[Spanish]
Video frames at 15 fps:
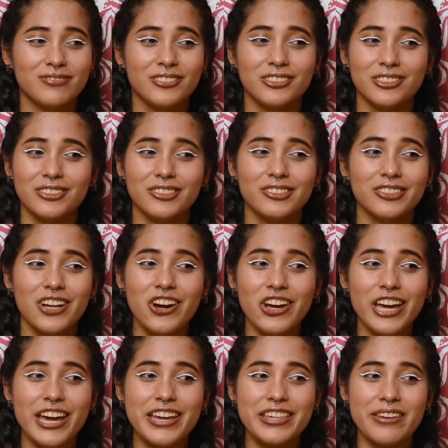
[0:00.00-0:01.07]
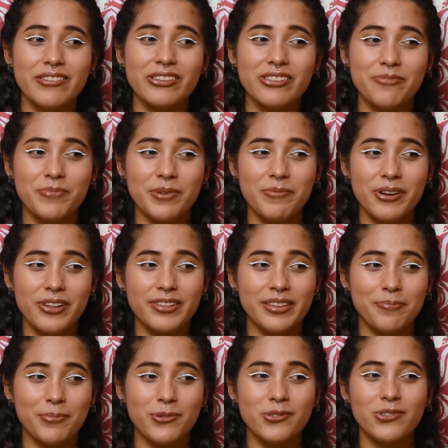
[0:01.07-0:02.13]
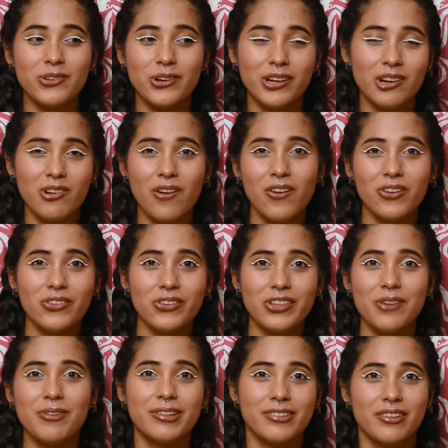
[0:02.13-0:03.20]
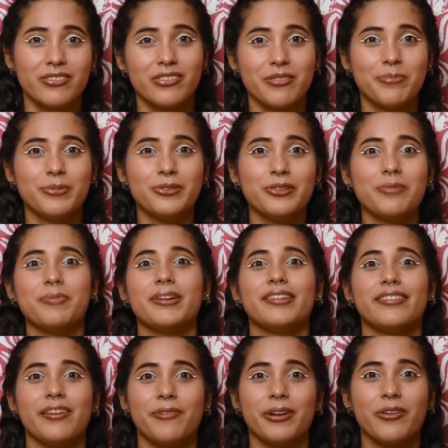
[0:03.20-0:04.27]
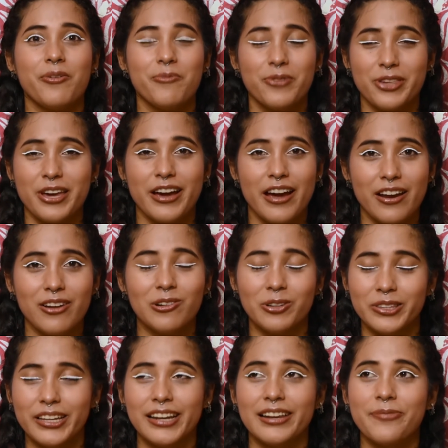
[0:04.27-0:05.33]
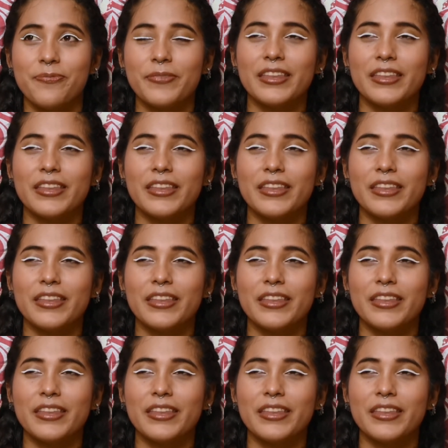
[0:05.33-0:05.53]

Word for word: Nosotros, ok, llévenos primero a este punto y luego nos lleva a este otro punto para saber cómo llegar al hotel.